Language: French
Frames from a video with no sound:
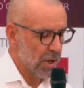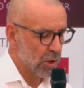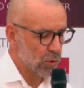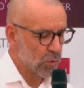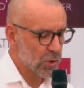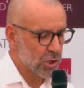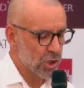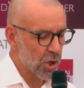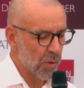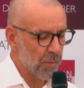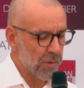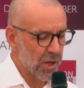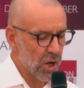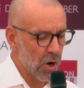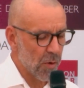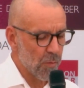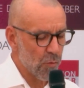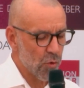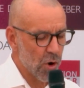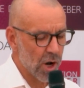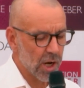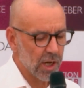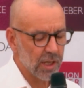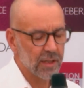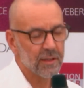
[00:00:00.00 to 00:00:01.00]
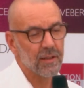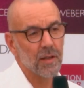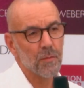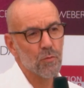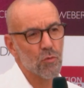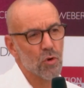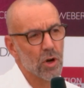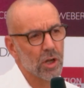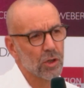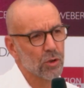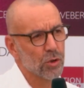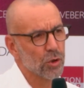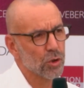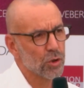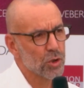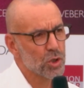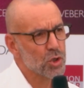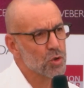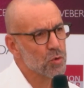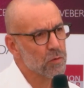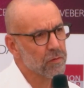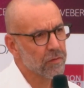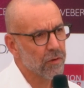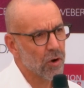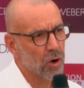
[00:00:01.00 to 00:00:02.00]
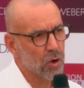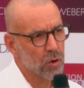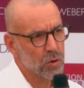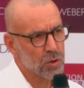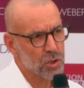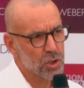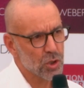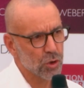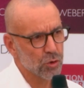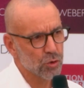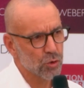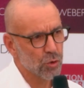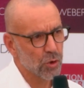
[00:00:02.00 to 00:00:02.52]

Mais nous sommes néanmoins les témoins de souffrances